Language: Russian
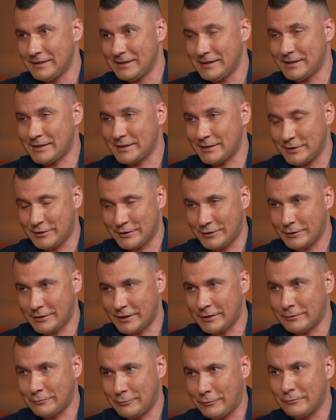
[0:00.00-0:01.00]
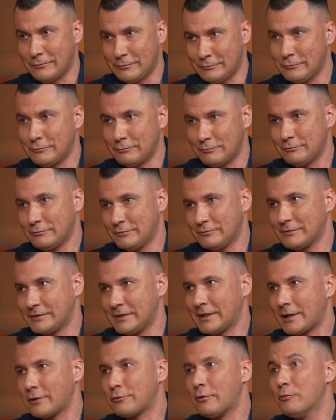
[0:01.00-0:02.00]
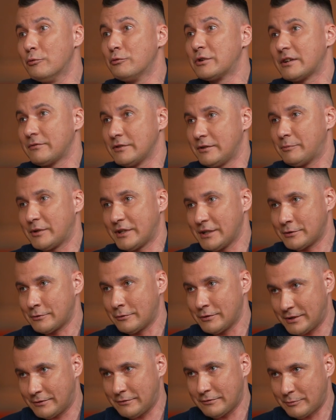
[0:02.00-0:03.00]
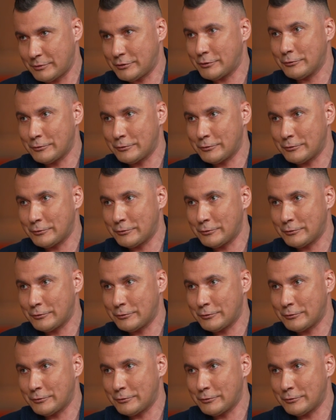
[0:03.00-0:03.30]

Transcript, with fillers: и слышал, как, ну, на каком уровне происходят вообще